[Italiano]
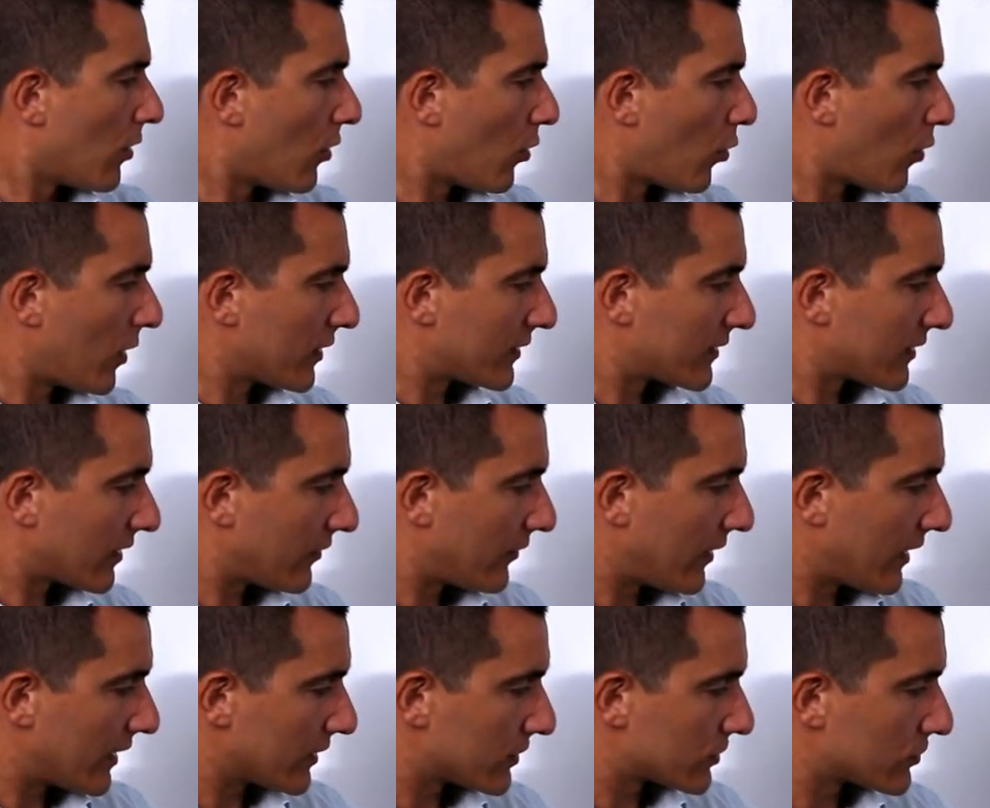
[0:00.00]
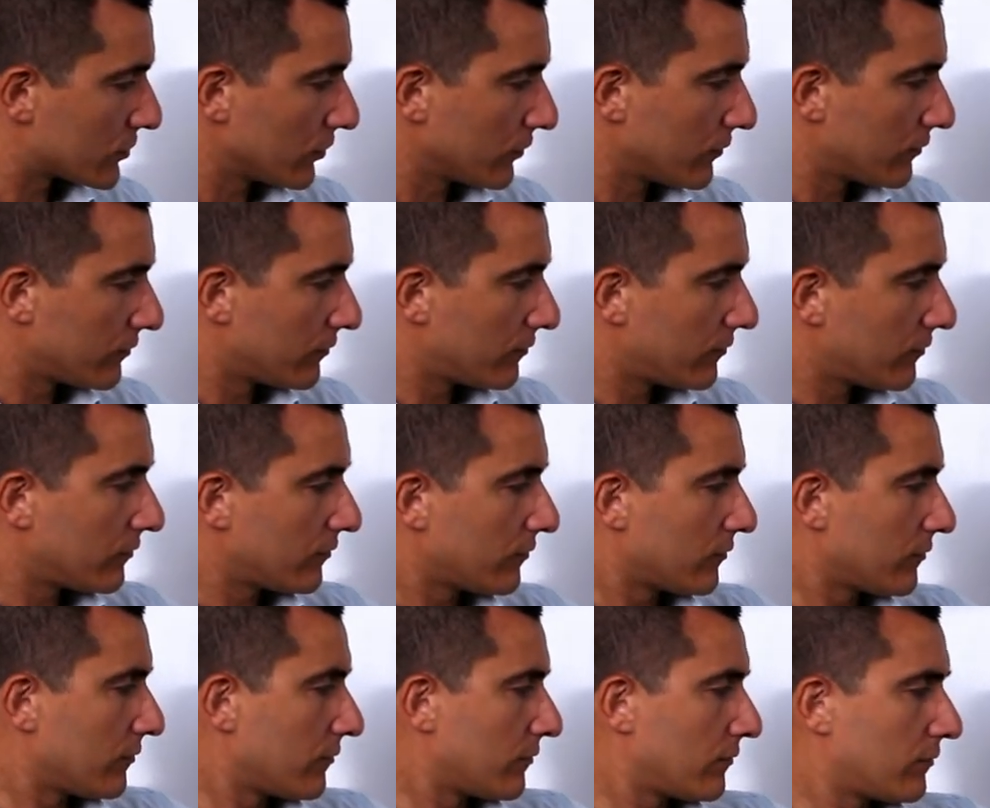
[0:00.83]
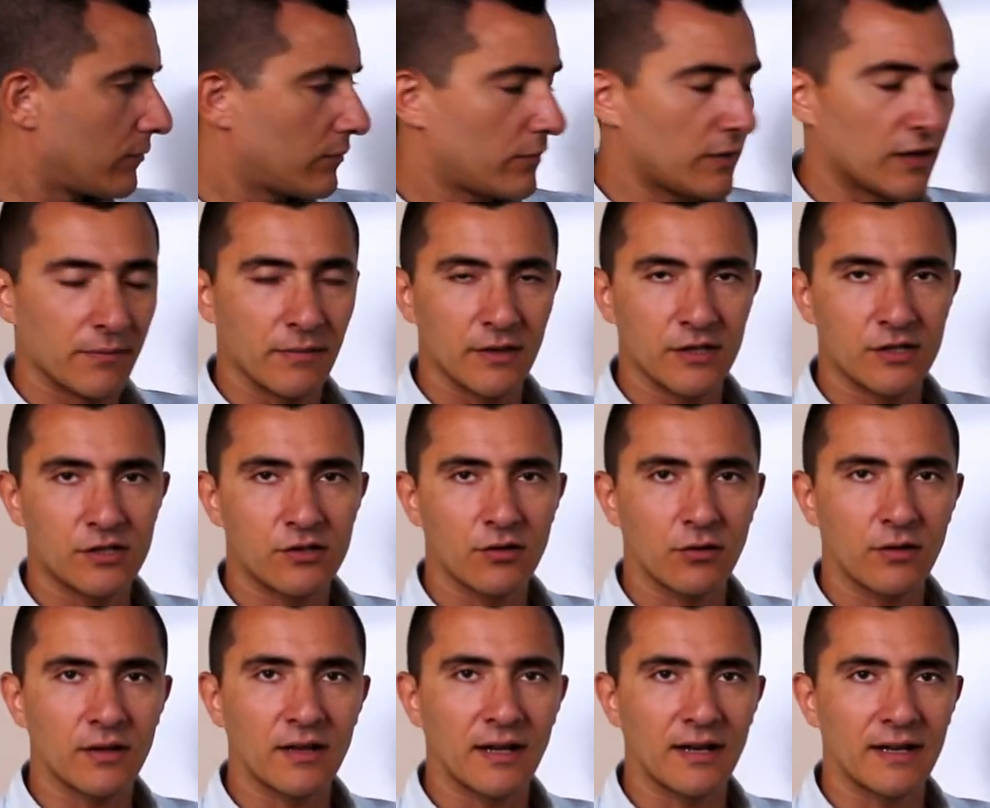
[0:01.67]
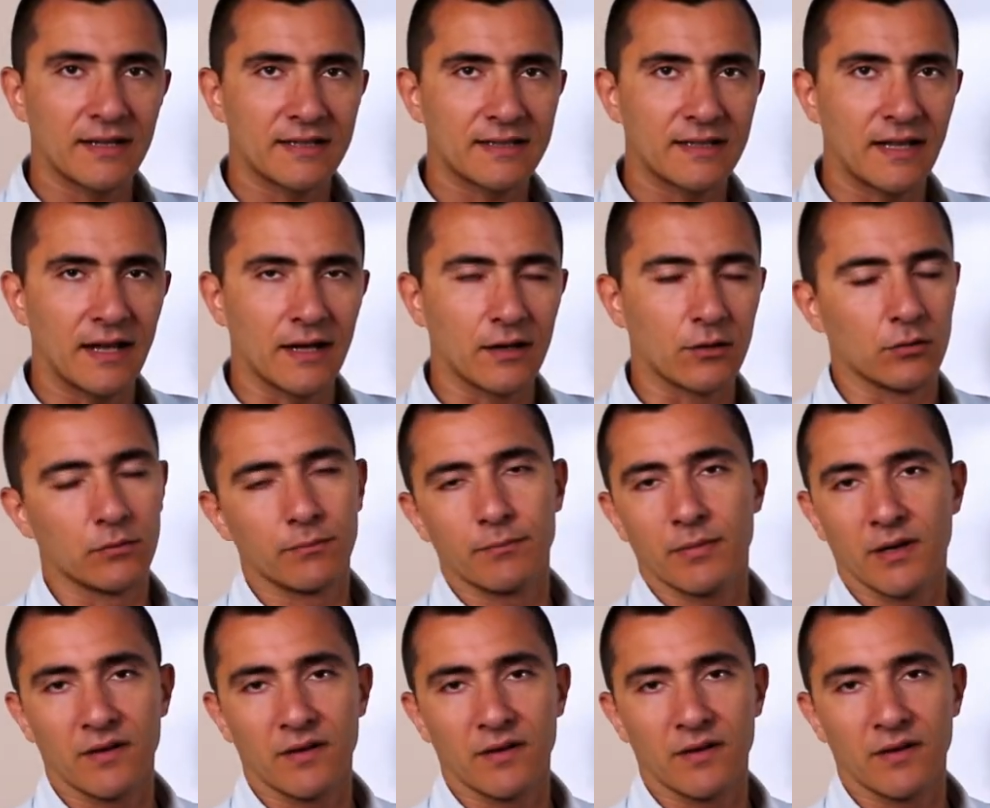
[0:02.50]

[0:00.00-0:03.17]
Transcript: o attraverso l'immissione dall'esterno,